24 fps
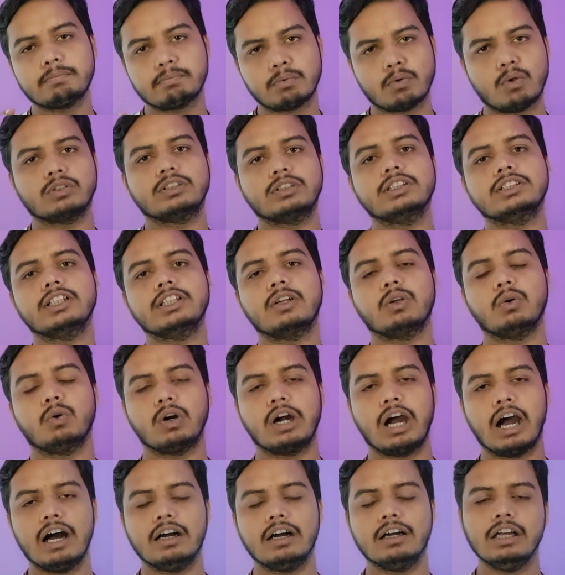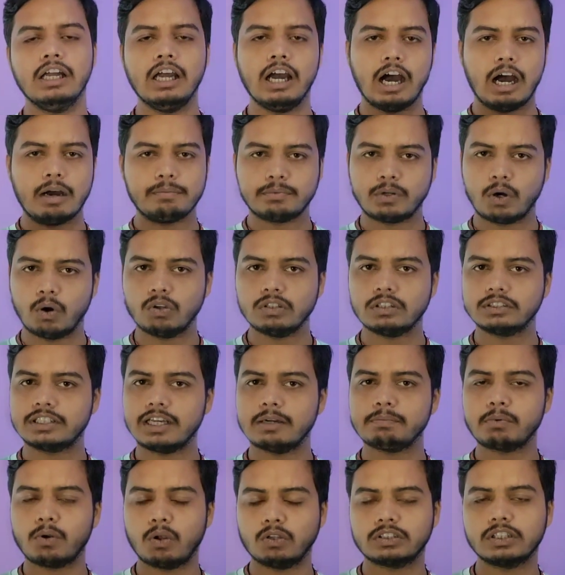का प्रोसेसर होगा अब कौन
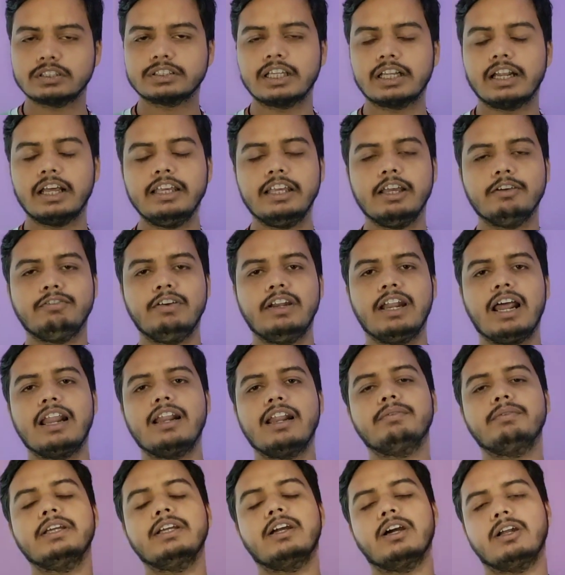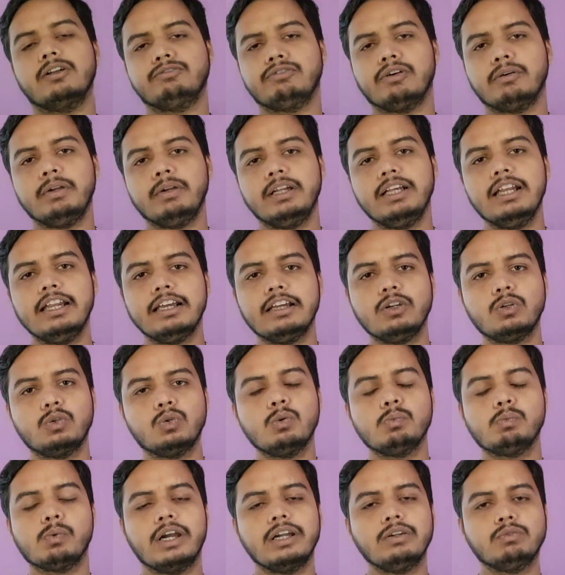सा प्रोसेसर है ये फिलहाल अभी कंफर्म नहीं लेकिन
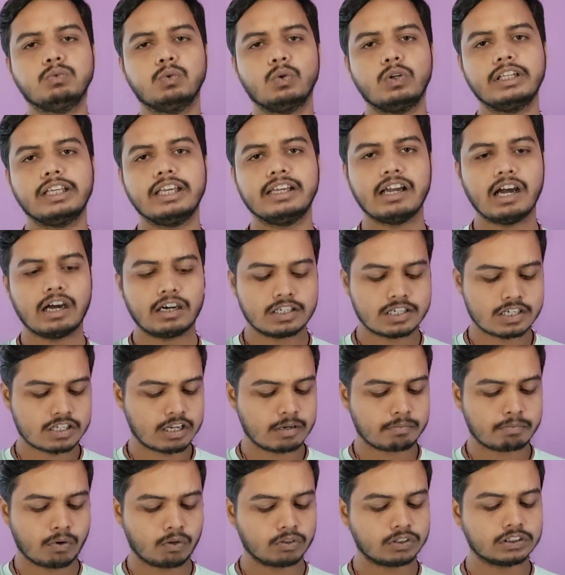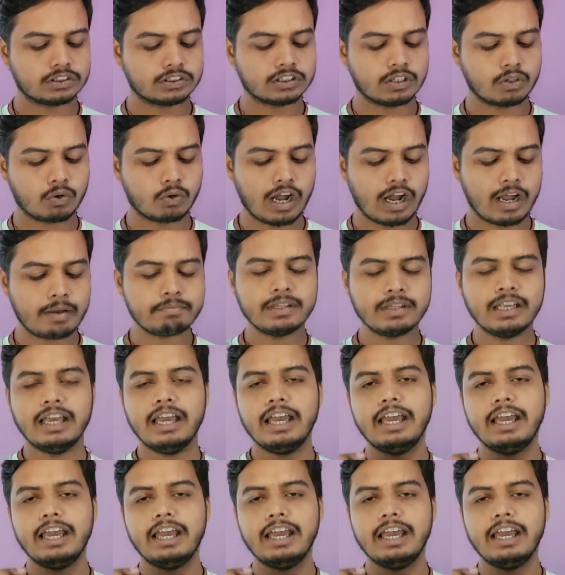टू पॉइंट का प्रोसेसर होगा